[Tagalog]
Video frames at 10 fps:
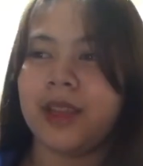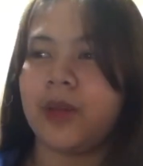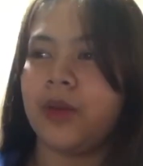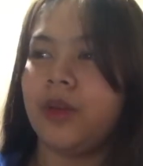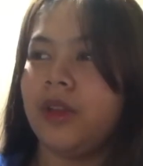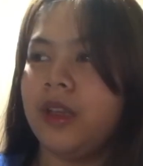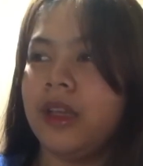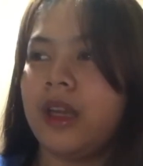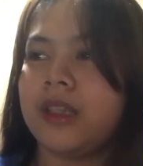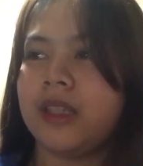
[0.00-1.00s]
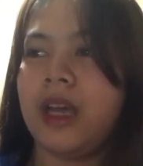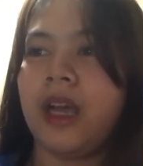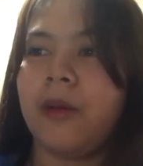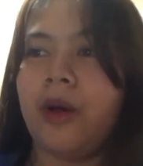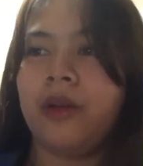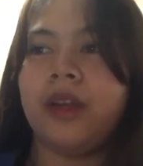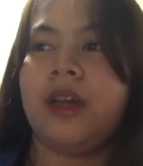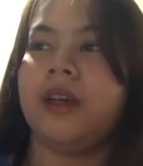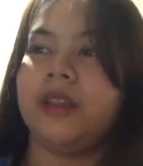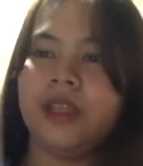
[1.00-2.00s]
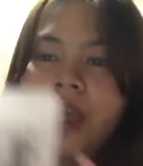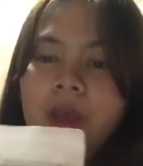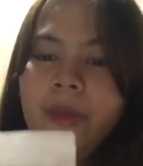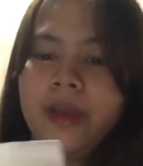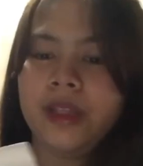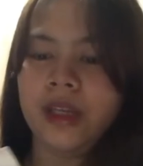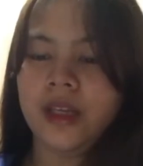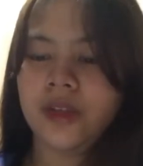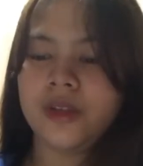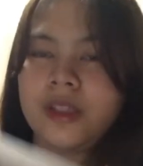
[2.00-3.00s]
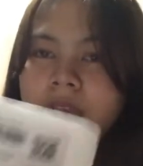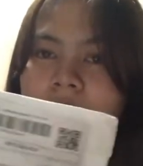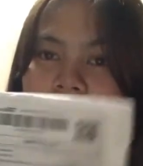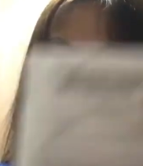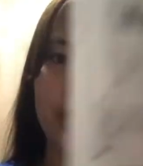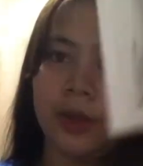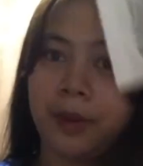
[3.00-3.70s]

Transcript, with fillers: to. Kasi gagawa ko ng DIY na neon sign. Tsaka ito pa